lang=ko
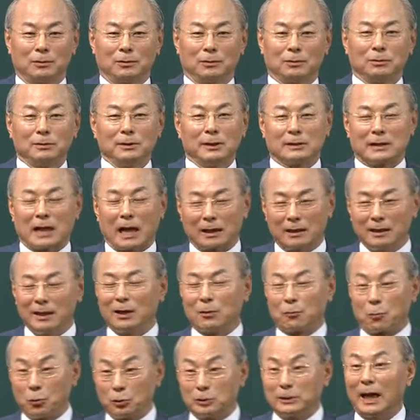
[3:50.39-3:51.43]
근데 자기네
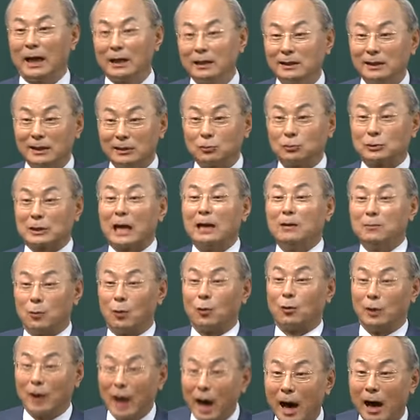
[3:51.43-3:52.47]
공장인데도 잘
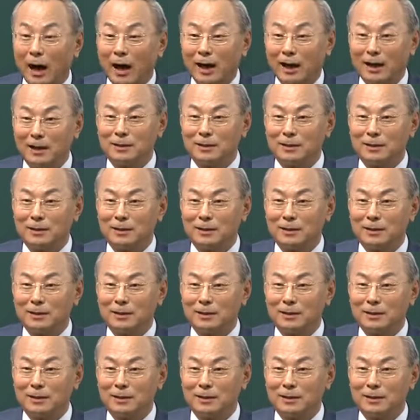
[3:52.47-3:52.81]
몰라.